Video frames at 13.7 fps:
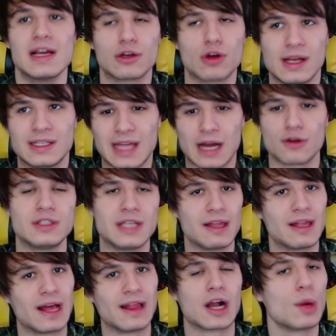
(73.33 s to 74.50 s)
está
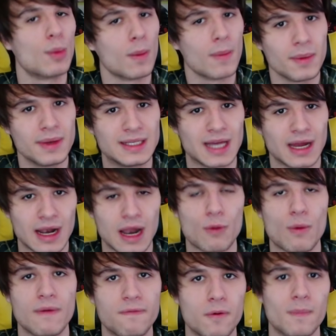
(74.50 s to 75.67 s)
considerada como Mami-chan la
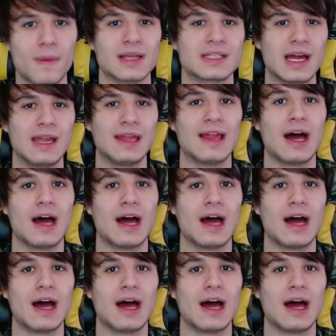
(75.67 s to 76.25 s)
waifu más querida